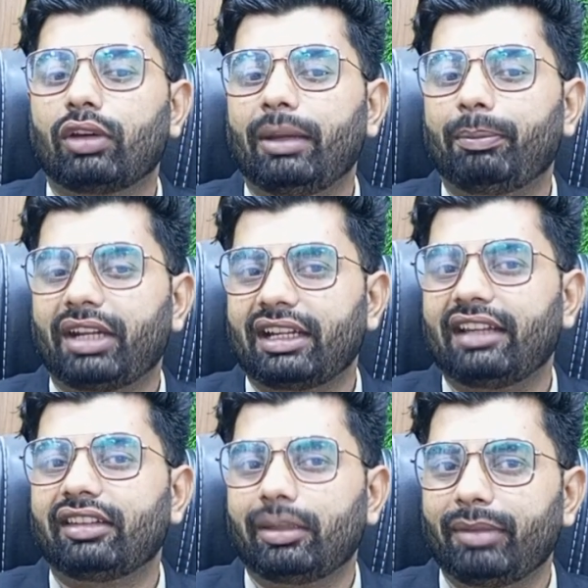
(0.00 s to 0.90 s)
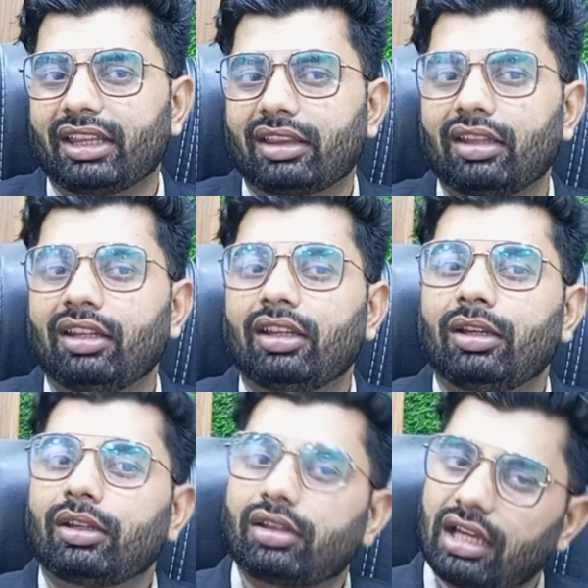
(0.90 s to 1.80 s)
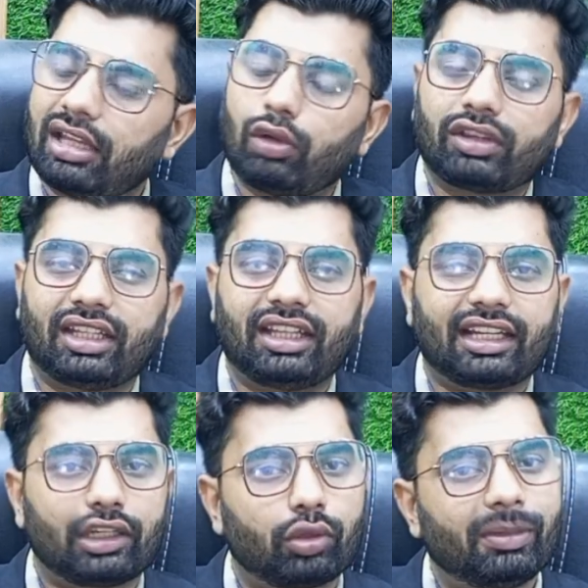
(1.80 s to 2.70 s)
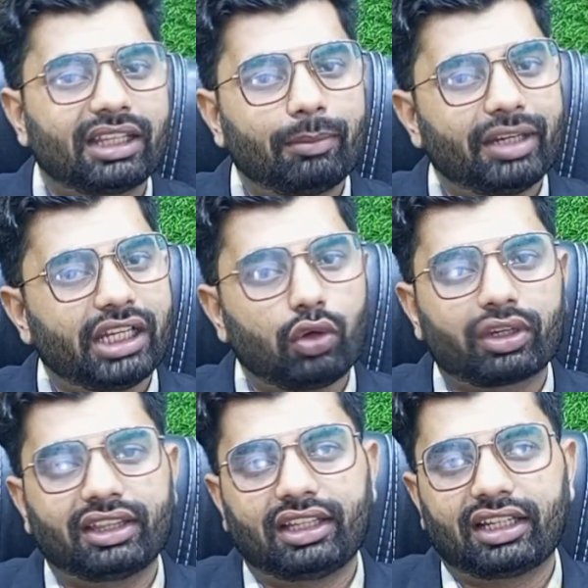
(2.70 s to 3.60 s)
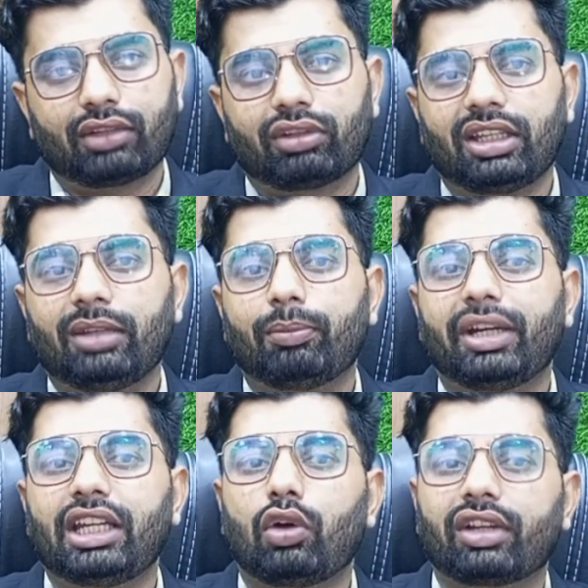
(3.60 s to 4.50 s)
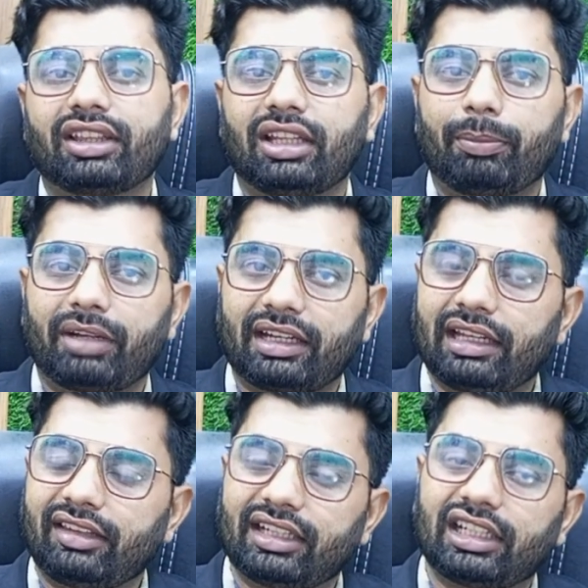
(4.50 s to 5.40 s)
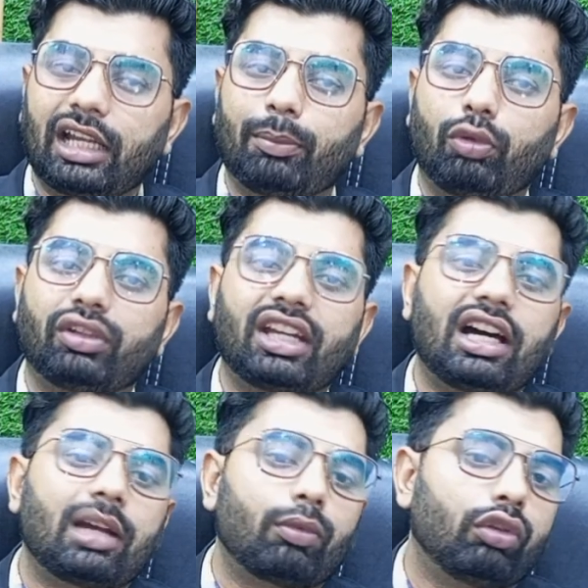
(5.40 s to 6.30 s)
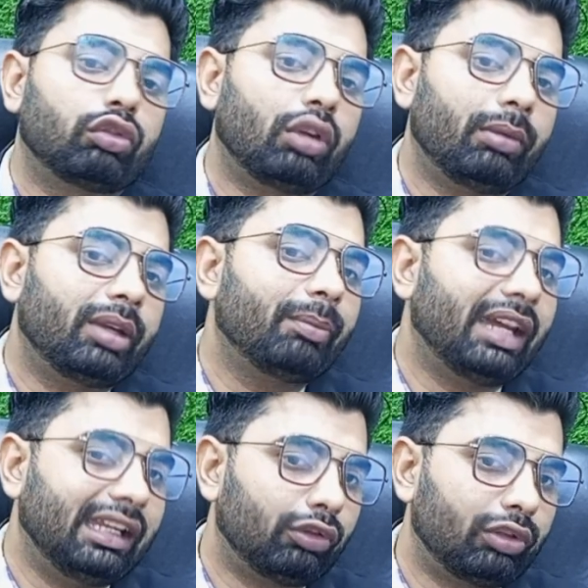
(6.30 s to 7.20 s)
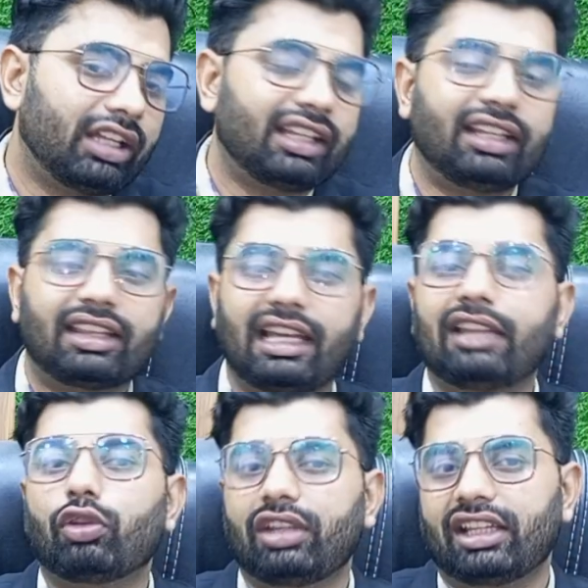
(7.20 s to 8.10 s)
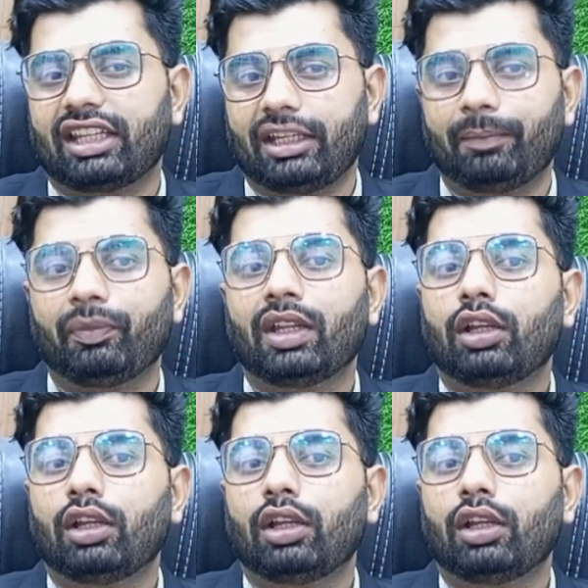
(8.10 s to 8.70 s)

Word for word: जो है प्रेगनेंसी में ज़्यादा होते हैं देखने को मिलते हैं महिलाओं के अंदर क्योंकि महिलाओं के अंदर प्रेगनेंसी के टाइम पर उनके हार्मोन जो है इम्बेलेंस हो जाते हैं चेंज हो जाते हैं